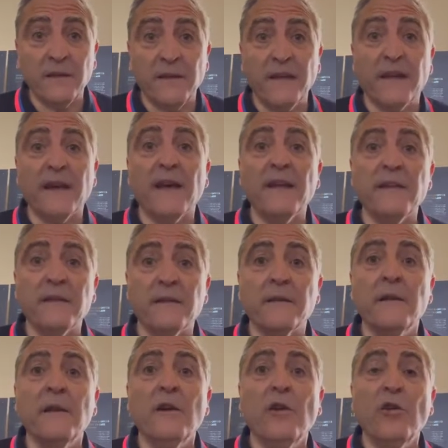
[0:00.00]
des craintes
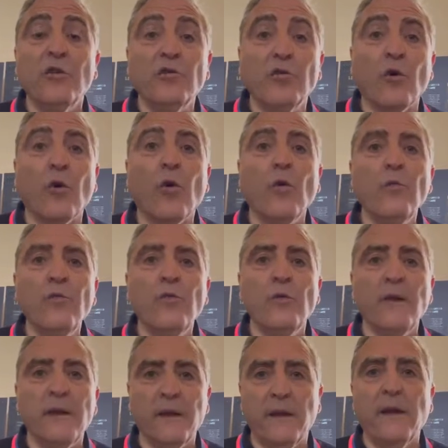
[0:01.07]
de
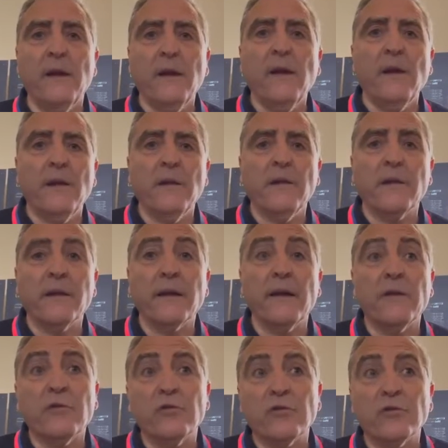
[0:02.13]
remuer euh,
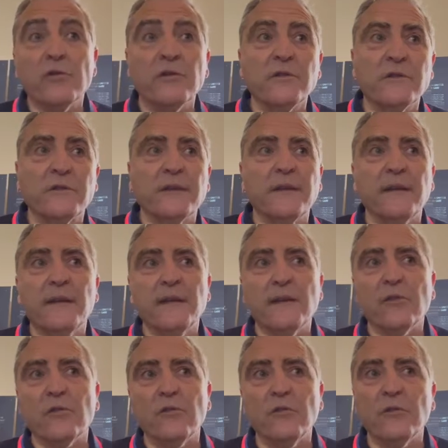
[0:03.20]
quelque chose et
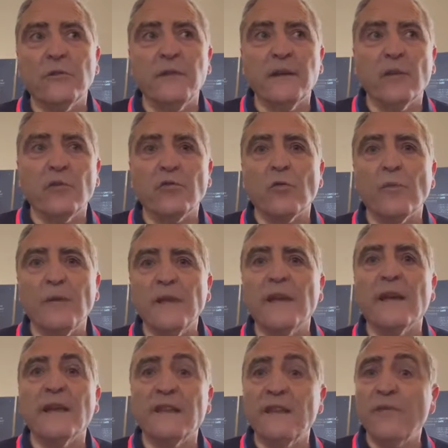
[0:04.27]
que des retombées
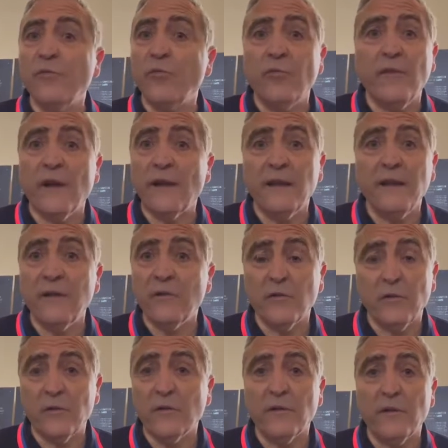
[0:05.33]
négatives pouvaient aller
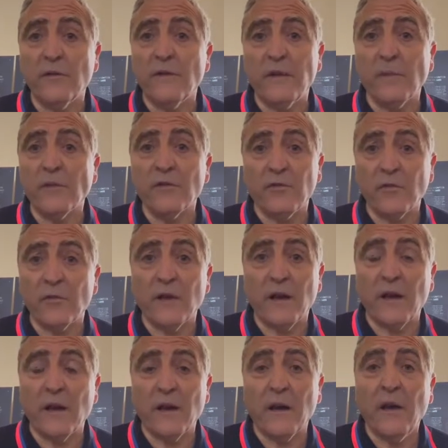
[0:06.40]
euh, évidemment sur la,
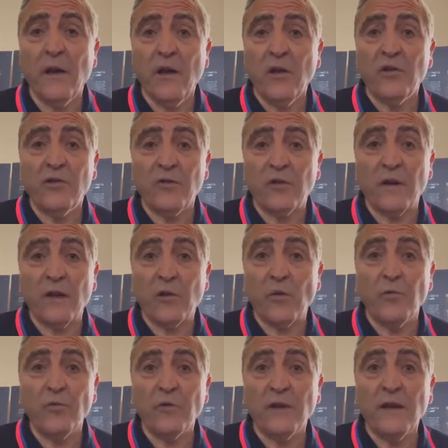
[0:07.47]
sur la
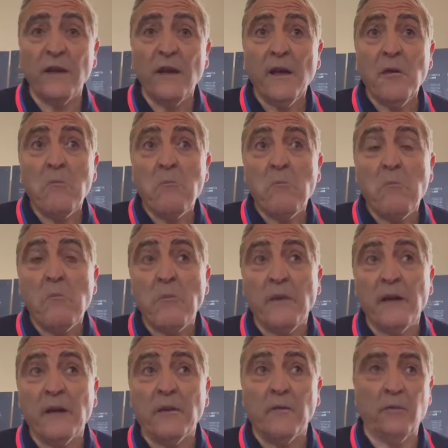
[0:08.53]
communauté.
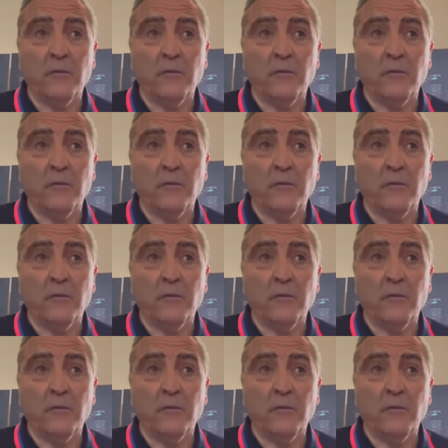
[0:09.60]
Mais